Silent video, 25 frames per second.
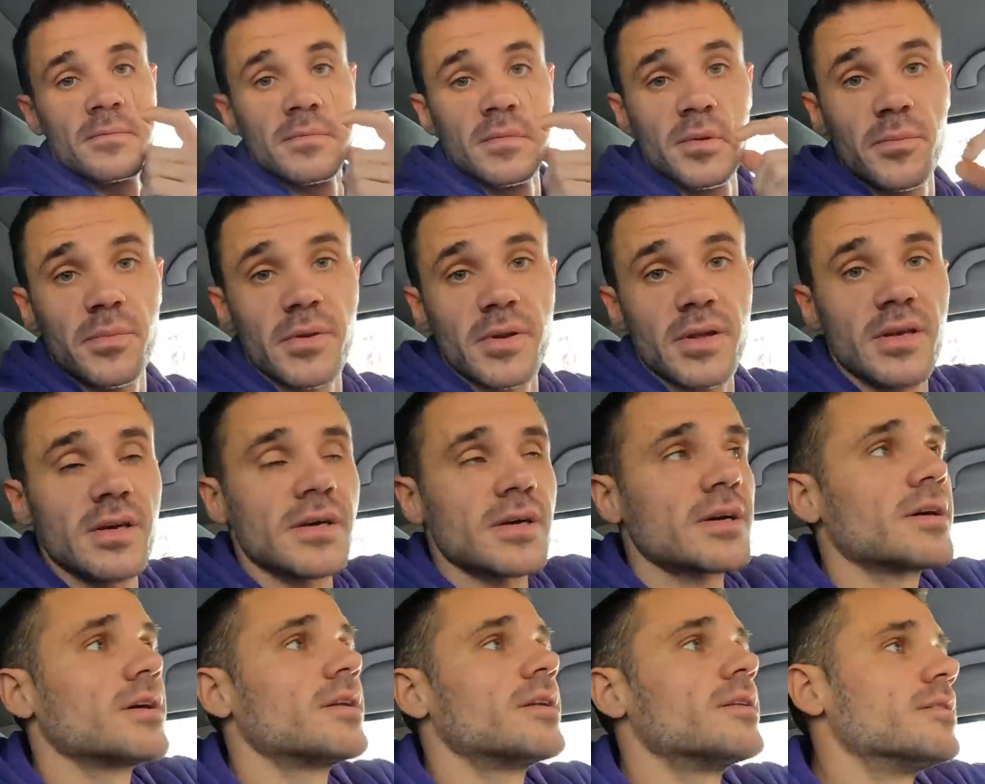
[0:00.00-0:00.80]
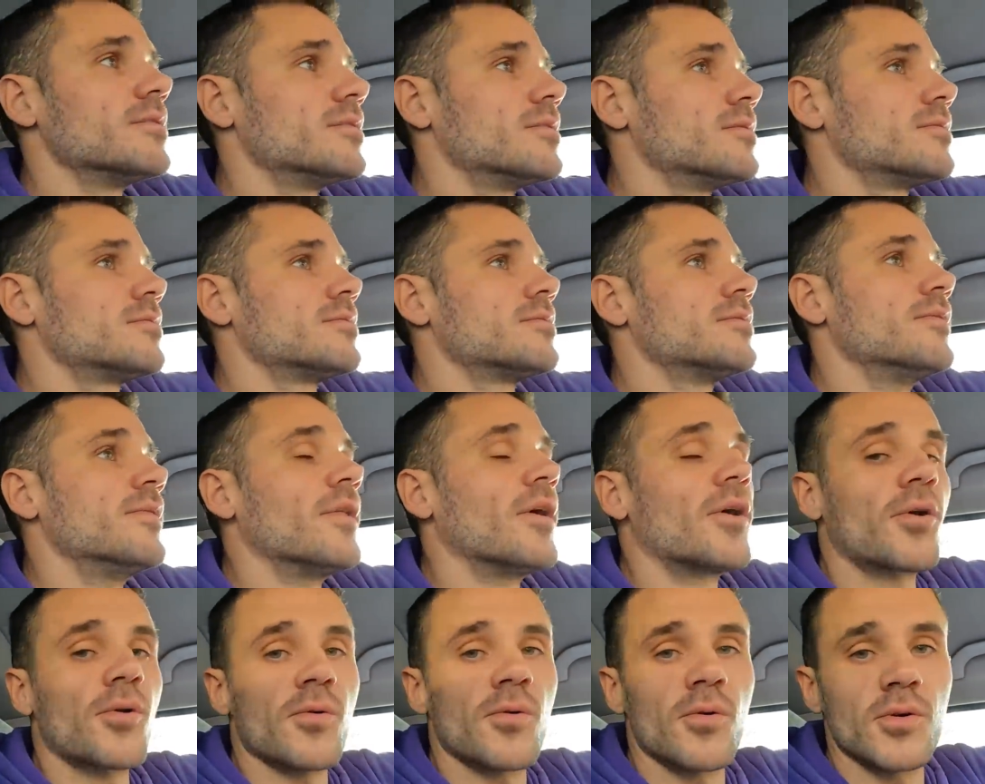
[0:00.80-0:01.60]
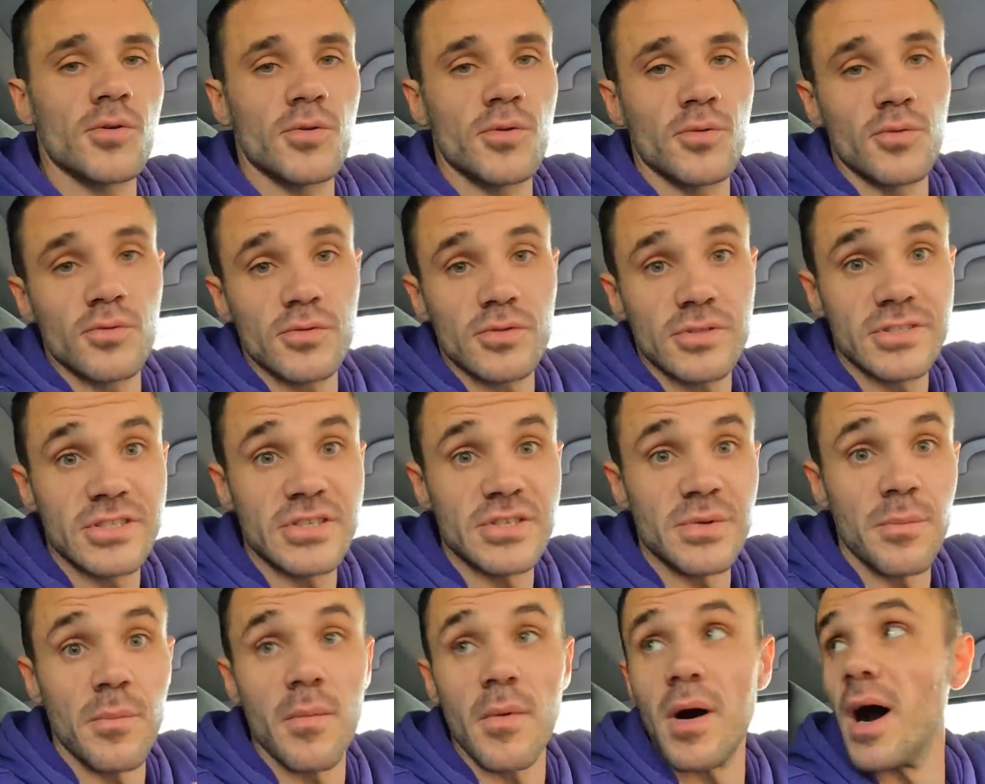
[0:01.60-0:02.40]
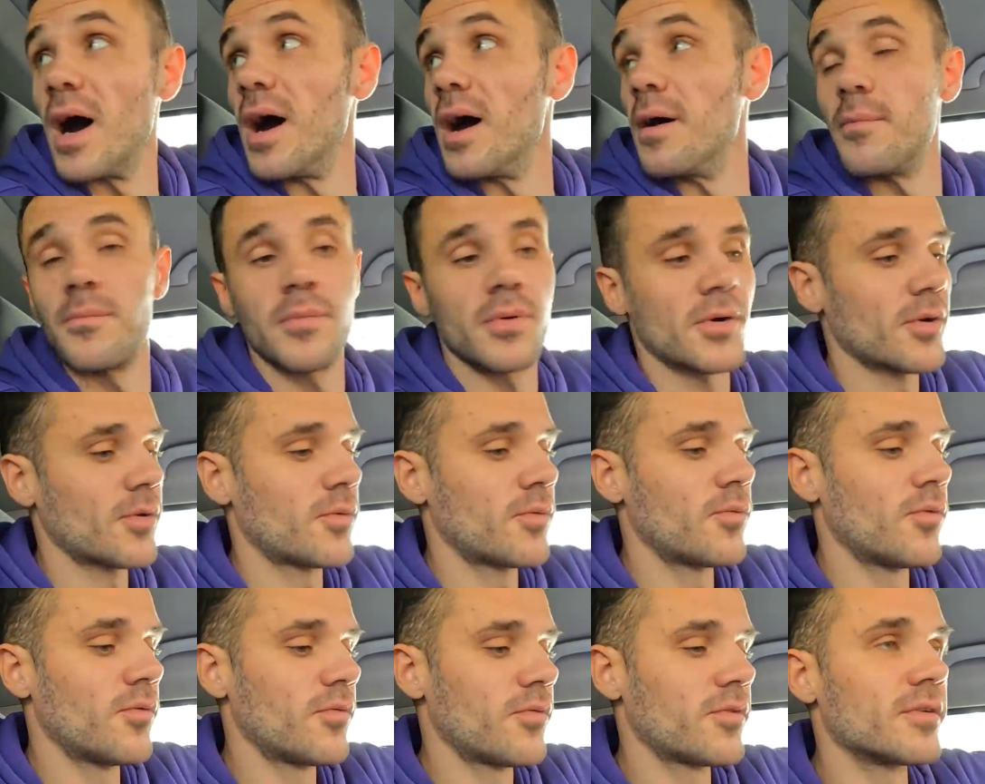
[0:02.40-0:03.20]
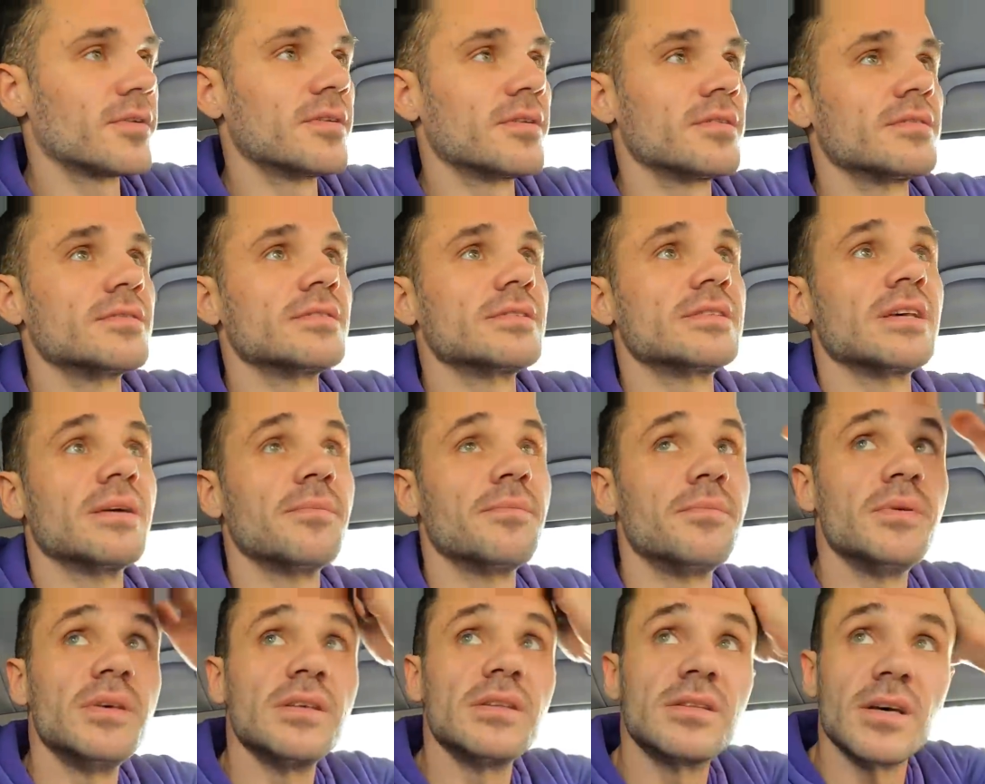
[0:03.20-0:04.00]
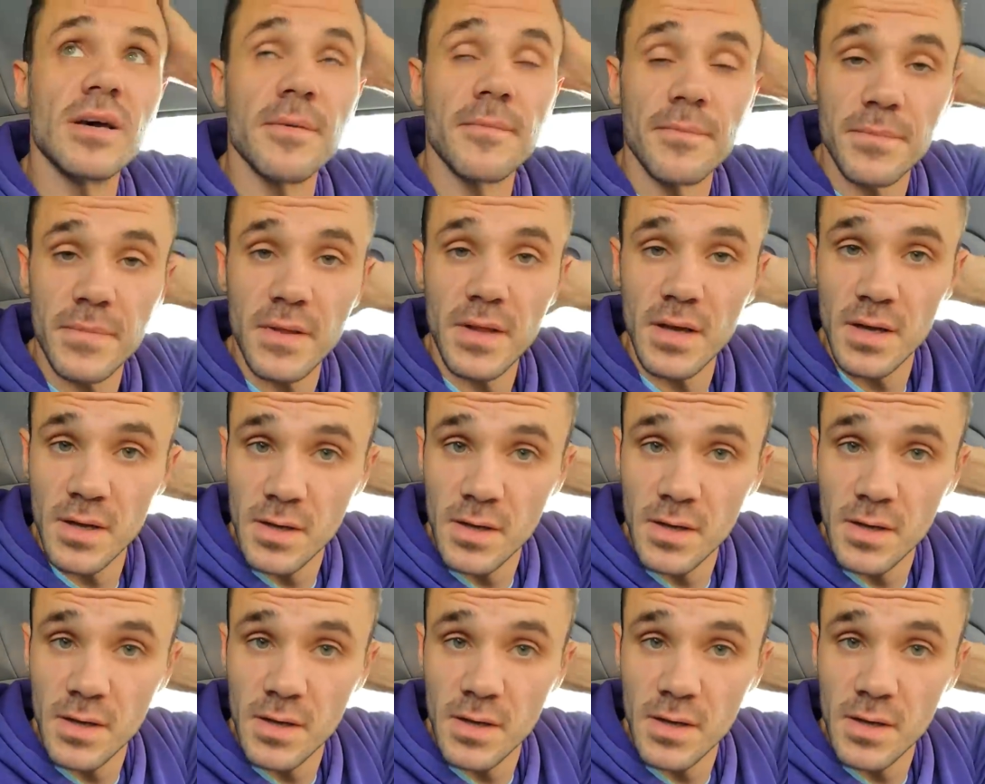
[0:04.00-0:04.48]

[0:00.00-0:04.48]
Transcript: Мы приехали, народу тьма, парковка забита,